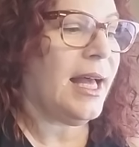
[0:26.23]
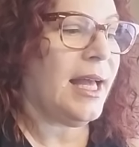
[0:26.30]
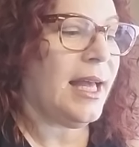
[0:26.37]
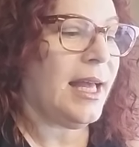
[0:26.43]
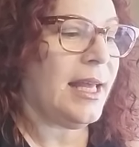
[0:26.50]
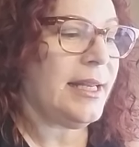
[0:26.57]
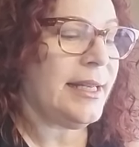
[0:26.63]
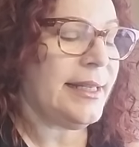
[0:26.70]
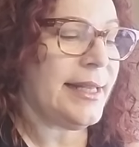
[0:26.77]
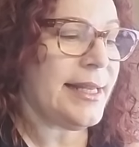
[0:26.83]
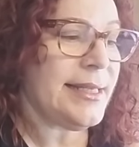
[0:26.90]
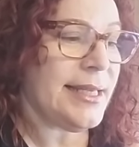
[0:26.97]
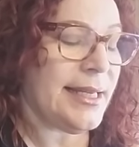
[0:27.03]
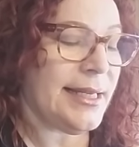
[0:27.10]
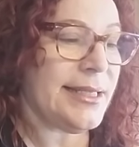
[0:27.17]
آه،
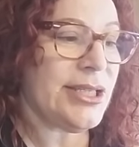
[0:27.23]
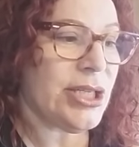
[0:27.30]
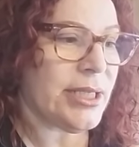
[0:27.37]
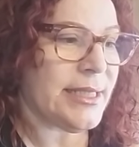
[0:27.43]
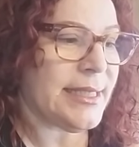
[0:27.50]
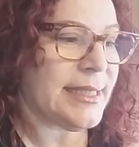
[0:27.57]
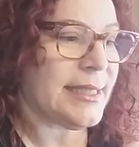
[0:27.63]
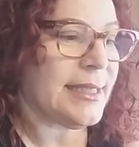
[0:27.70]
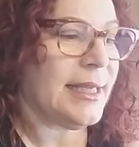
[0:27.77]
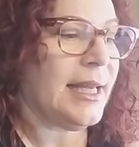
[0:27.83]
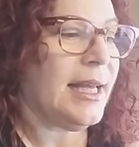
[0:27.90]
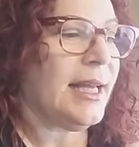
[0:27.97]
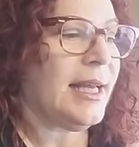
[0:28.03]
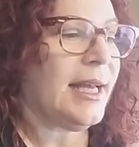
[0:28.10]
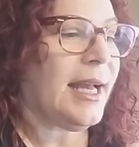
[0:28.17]
الجنس
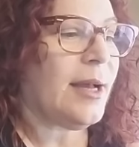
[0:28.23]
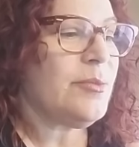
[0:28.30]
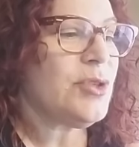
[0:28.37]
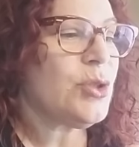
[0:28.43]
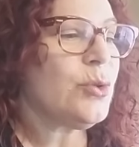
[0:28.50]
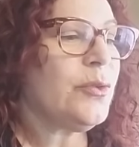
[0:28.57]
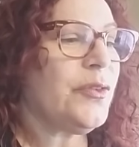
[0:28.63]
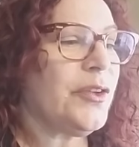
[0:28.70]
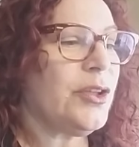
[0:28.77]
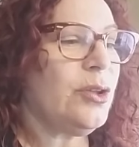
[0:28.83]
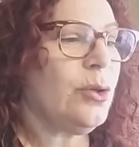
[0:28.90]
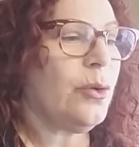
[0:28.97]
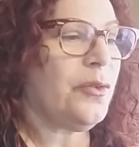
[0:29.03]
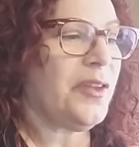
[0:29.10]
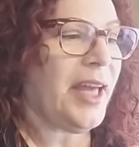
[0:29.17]
عم شوف
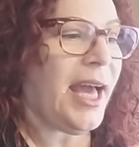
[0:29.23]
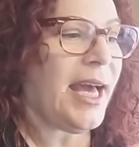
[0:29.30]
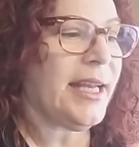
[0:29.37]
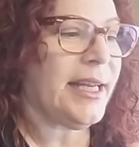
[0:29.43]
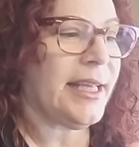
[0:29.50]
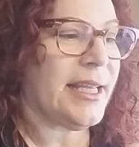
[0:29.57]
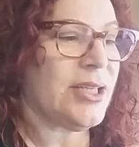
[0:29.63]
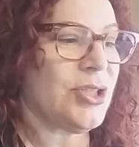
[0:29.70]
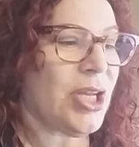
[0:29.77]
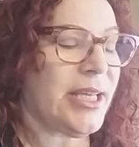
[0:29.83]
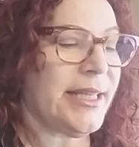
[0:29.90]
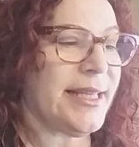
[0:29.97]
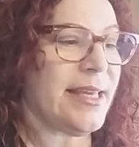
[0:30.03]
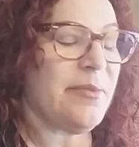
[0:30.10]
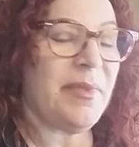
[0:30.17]
انه في حركة
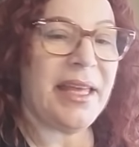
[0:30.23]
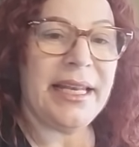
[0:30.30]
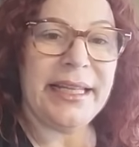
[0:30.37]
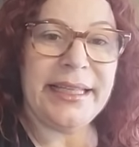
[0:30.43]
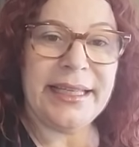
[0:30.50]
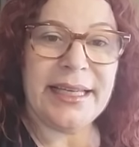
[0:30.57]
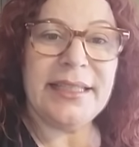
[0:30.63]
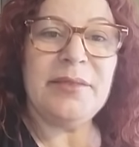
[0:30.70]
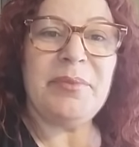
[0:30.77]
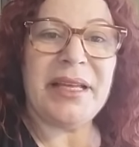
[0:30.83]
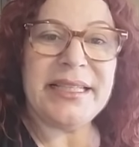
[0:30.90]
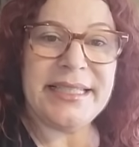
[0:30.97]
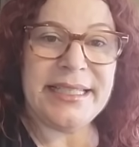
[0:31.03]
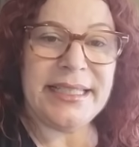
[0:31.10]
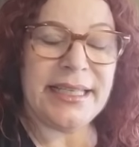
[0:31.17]
جيدة ماليا
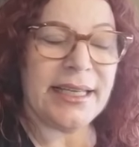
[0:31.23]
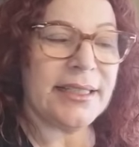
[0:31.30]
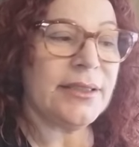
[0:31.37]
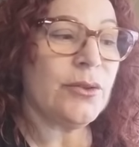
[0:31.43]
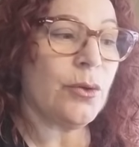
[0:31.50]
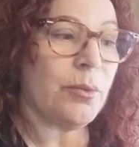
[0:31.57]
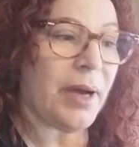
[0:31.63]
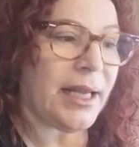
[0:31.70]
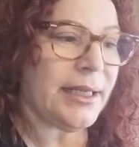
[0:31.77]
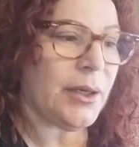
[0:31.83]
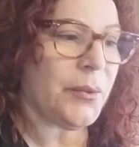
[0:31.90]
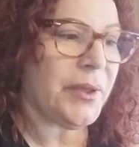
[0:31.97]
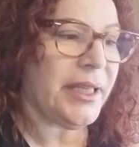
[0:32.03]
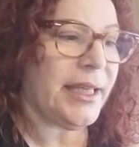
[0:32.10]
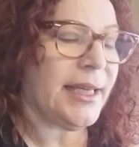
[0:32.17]
ماديا
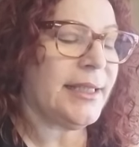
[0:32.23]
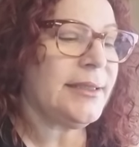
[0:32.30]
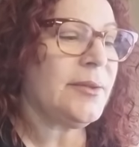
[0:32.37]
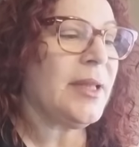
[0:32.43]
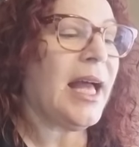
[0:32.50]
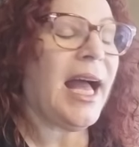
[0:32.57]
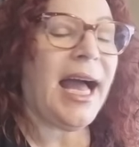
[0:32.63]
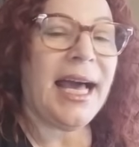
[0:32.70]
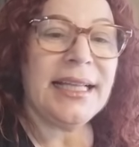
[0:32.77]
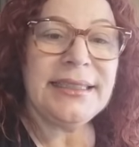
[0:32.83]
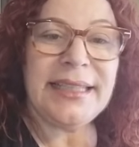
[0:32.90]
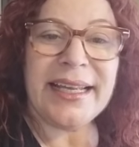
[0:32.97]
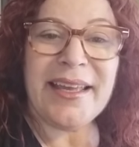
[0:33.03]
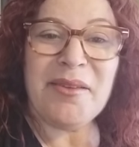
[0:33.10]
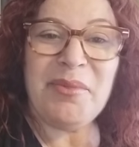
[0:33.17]
ومعنويا
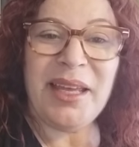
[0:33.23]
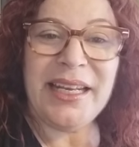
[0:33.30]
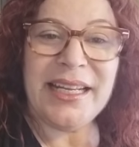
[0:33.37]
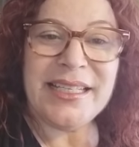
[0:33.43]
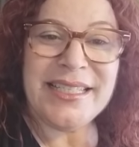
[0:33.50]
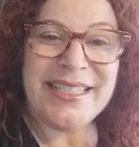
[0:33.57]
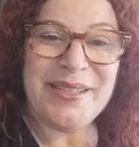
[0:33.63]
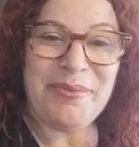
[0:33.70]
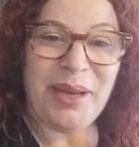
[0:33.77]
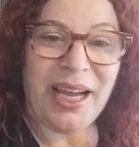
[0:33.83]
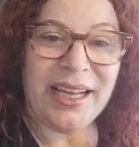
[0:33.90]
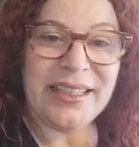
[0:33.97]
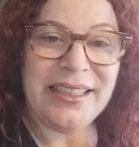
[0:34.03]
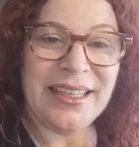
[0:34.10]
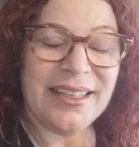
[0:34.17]
حتى كمان
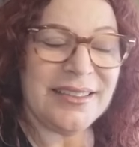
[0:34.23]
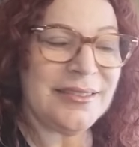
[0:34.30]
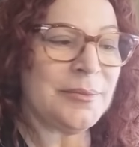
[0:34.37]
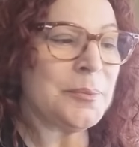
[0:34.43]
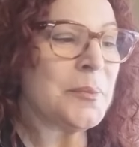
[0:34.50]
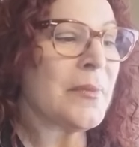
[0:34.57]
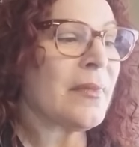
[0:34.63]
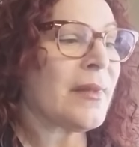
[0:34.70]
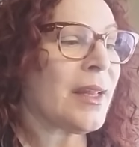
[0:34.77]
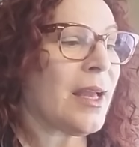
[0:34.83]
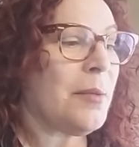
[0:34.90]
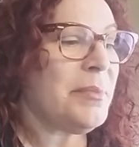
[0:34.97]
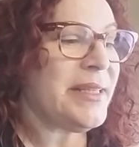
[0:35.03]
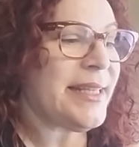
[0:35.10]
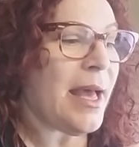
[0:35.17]
اجتماعيا
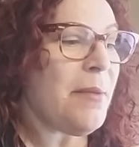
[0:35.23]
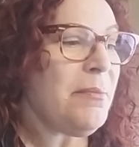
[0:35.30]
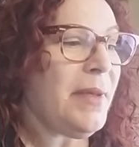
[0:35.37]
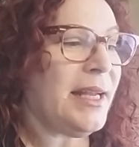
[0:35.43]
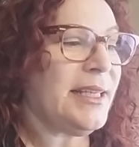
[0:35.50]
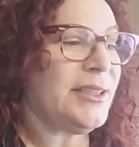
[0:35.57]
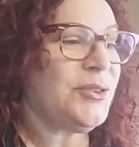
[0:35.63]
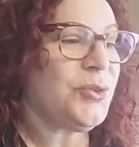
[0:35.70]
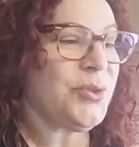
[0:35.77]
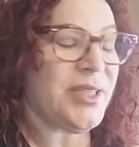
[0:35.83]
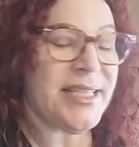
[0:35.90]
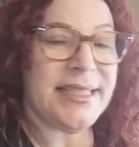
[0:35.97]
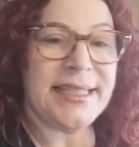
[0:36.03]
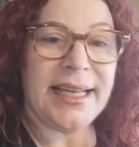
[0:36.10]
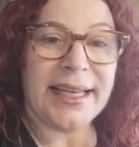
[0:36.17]
بتأمل انه
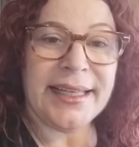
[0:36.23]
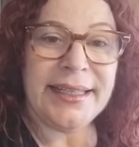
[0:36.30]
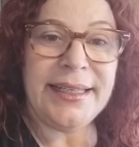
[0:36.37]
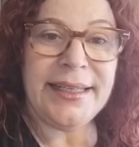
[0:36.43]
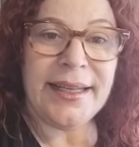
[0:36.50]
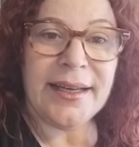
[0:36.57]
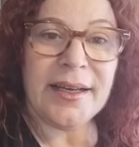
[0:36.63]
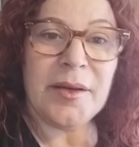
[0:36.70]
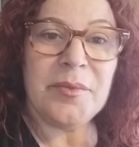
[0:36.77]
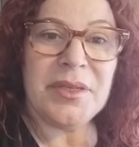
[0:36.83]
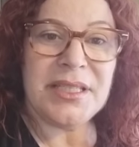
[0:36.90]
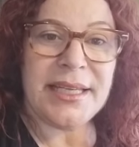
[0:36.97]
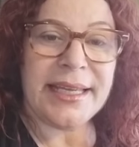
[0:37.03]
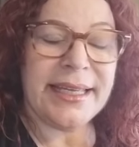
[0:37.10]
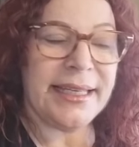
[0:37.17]
تستغلها
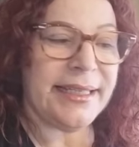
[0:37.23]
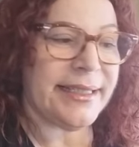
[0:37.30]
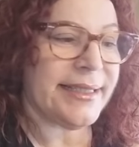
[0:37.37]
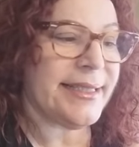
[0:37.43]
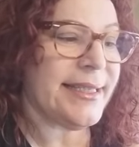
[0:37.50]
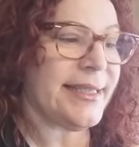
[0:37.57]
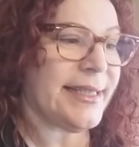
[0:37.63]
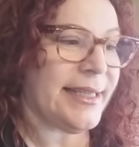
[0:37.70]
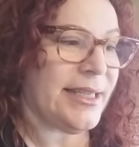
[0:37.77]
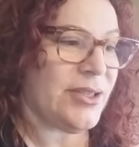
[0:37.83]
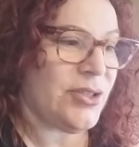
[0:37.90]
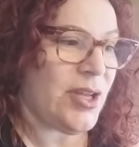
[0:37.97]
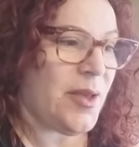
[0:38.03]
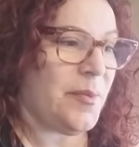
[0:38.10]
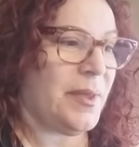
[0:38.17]
بشكل كتير
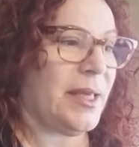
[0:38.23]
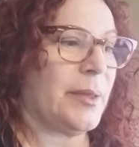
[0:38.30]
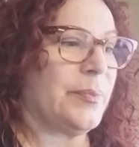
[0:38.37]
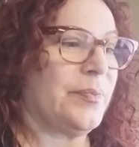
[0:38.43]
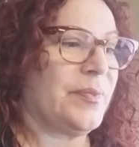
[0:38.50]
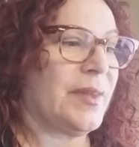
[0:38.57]
ايجابي